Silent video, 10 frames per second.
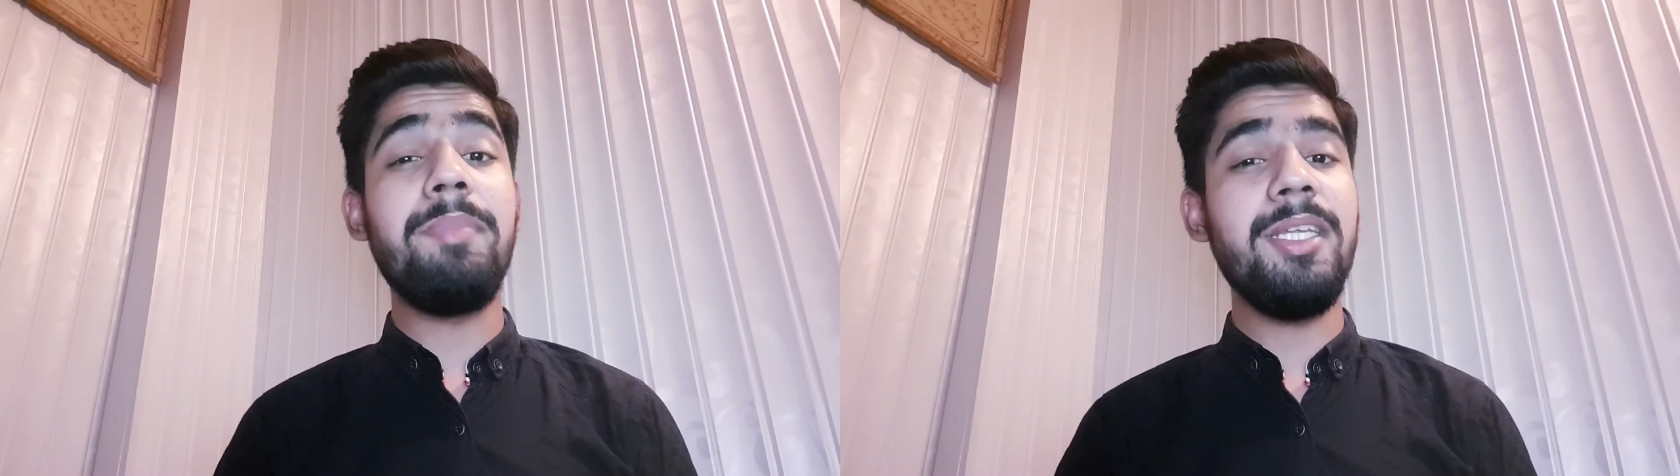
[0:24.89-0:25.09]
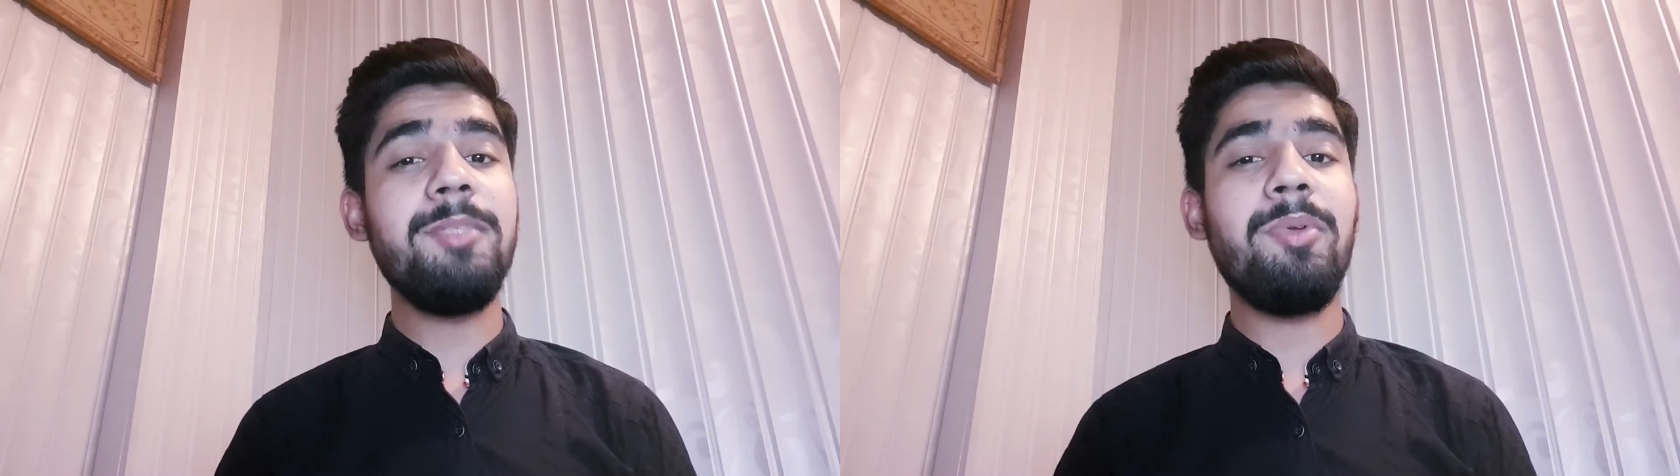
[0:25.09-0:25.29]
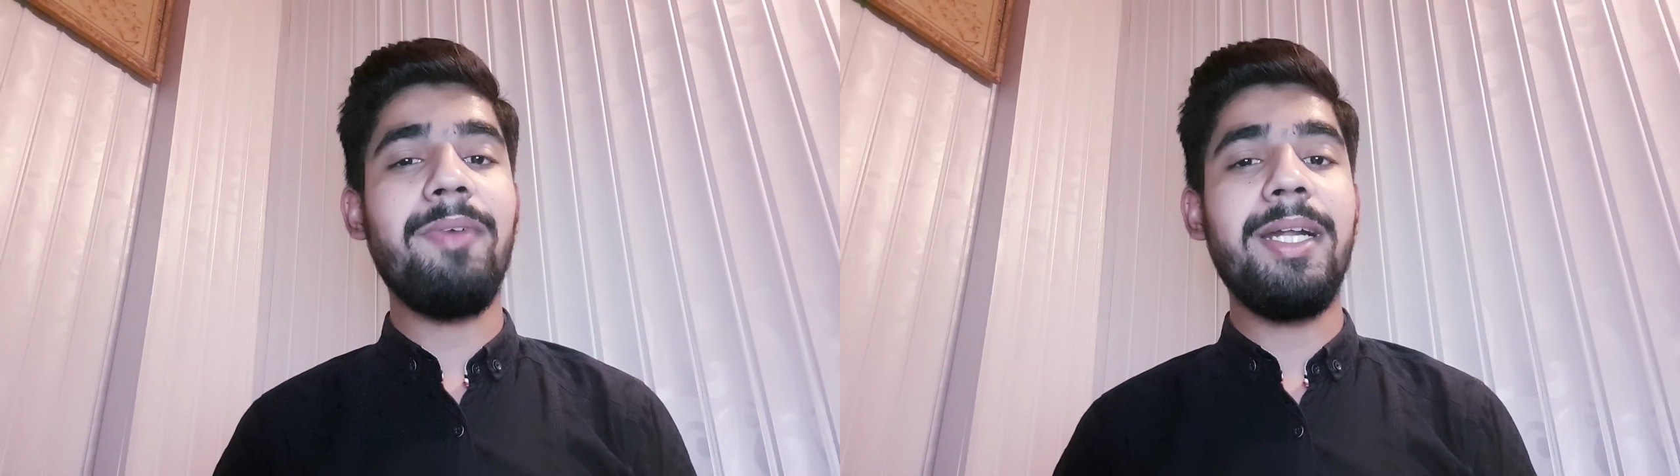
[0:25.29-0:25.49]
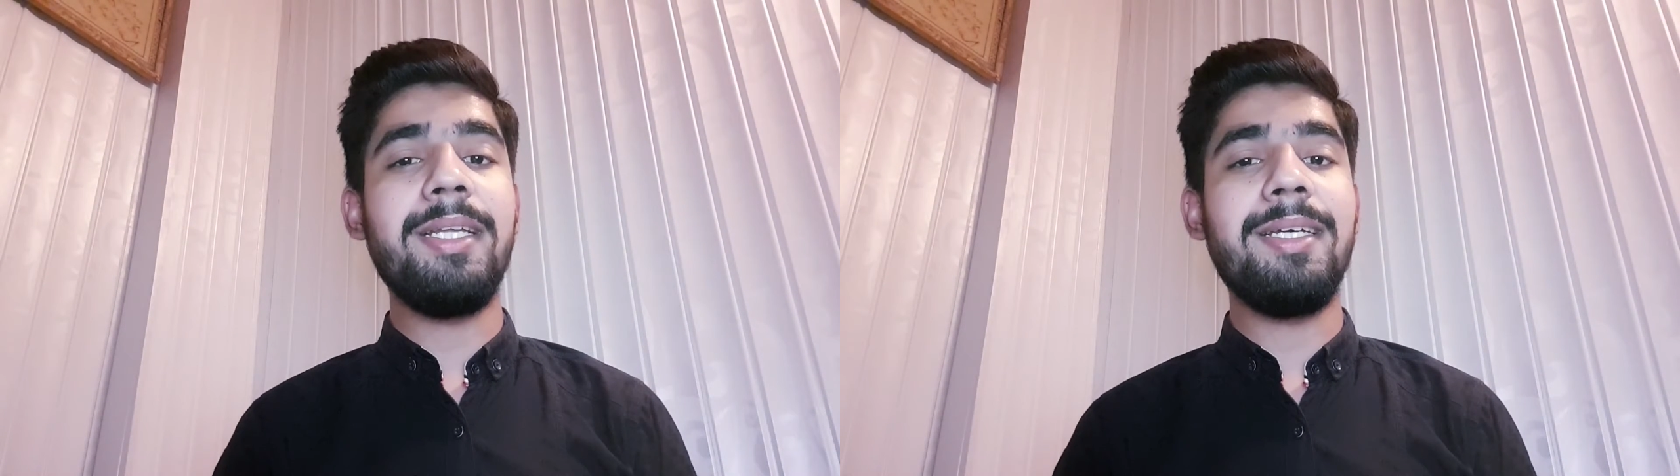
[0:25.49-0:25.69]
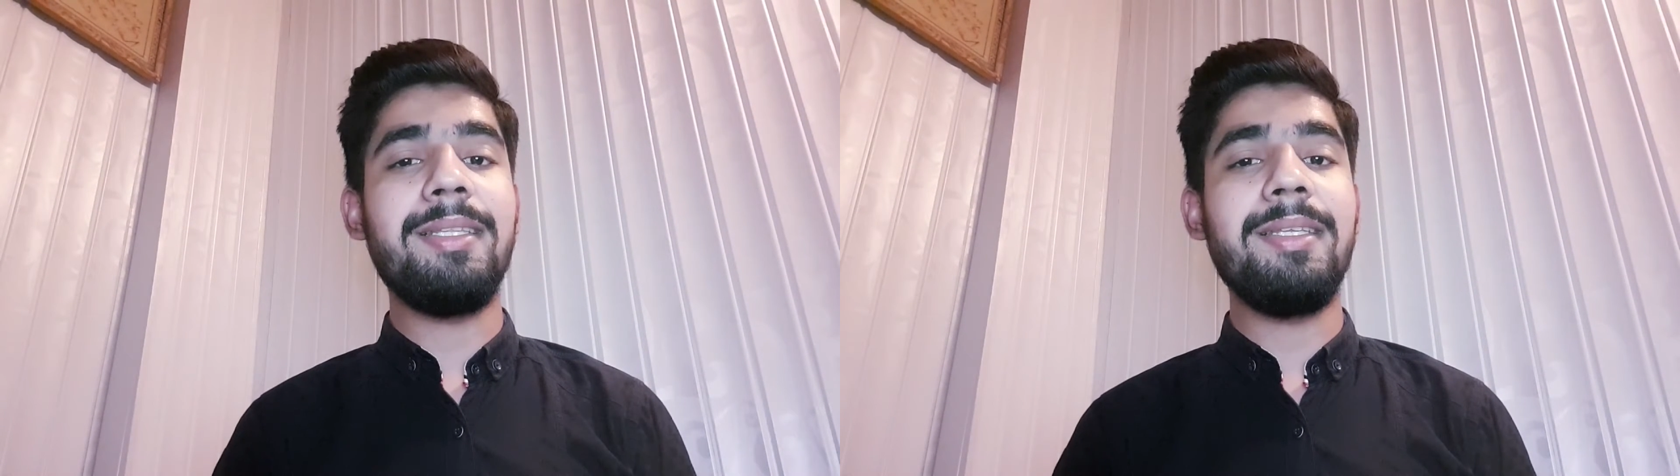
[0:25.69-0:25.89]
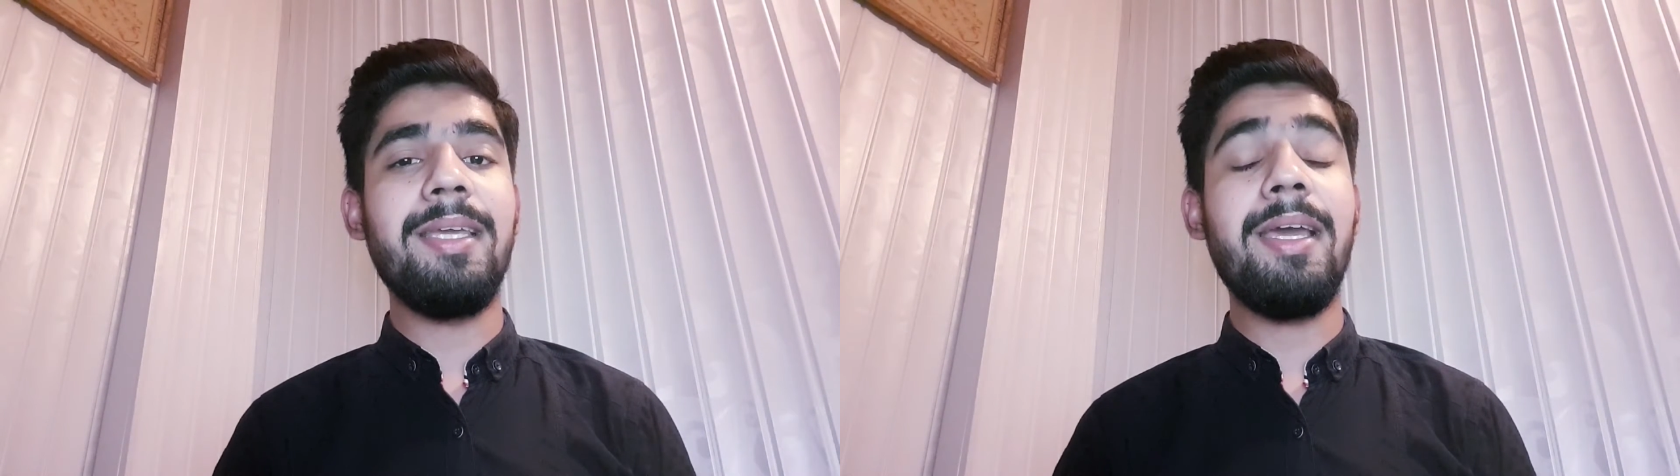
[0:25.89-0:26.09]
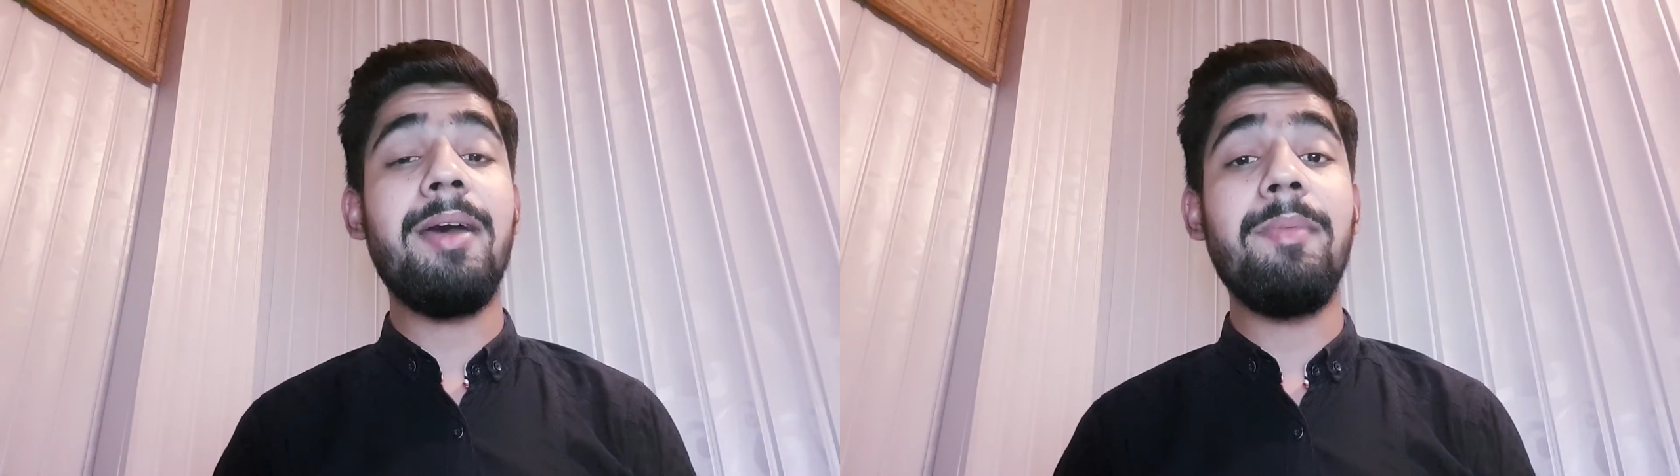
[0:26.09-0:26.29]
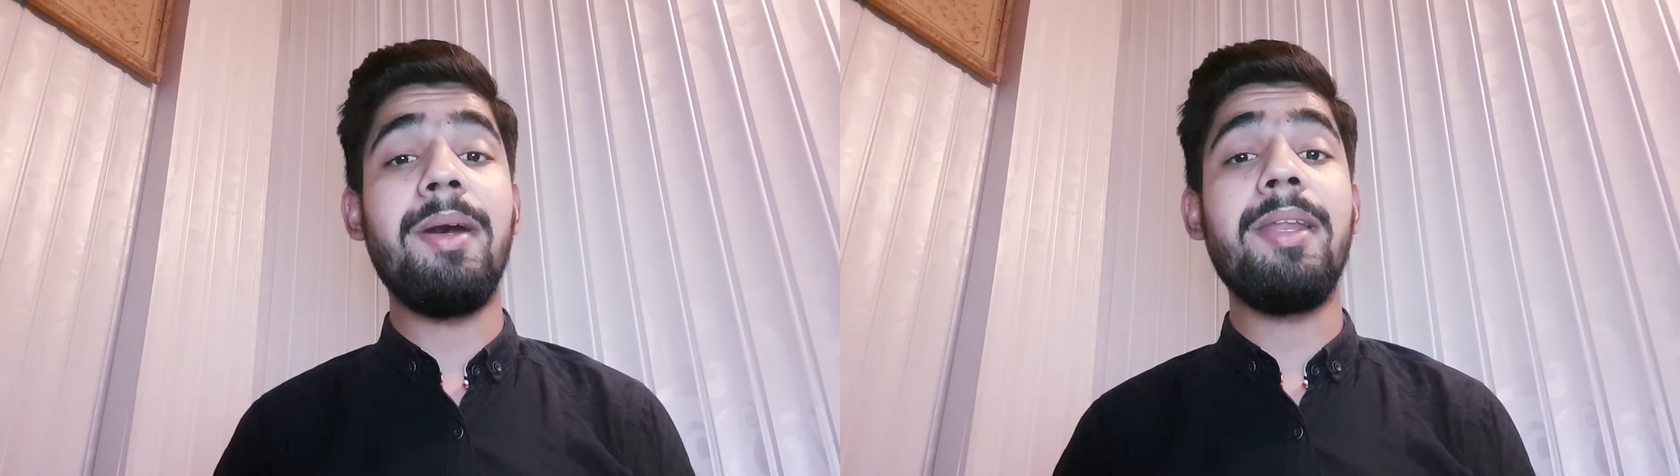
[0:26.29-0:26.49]
ब्रिज प्रोवाइड करती है
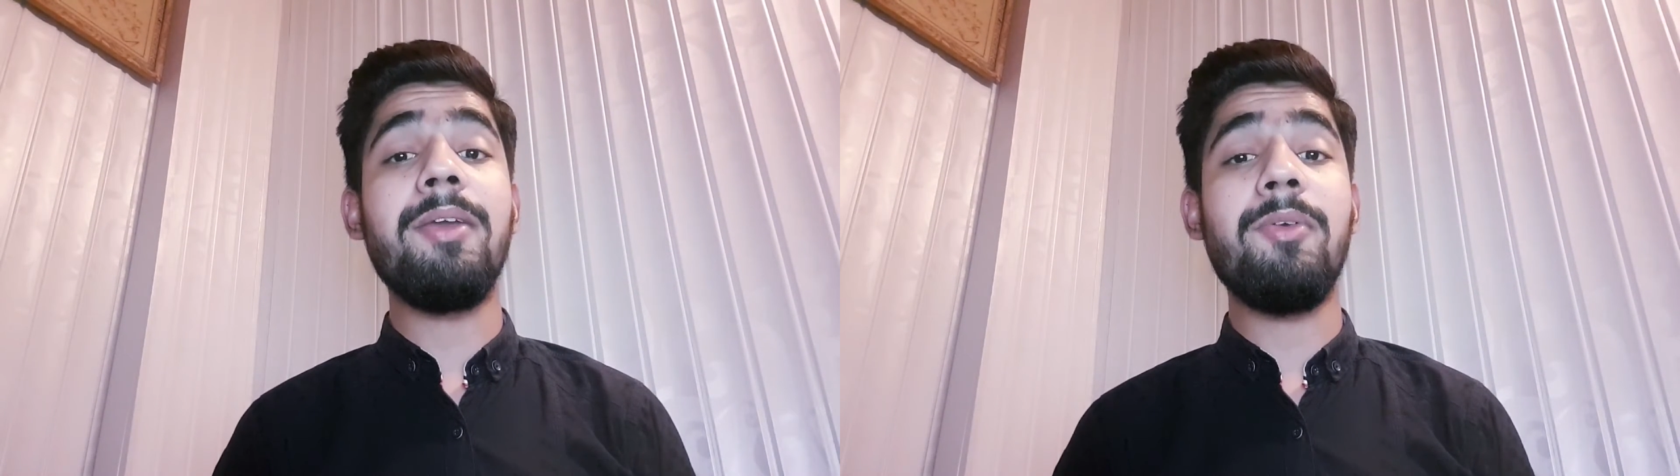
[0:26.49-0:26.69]
हमारे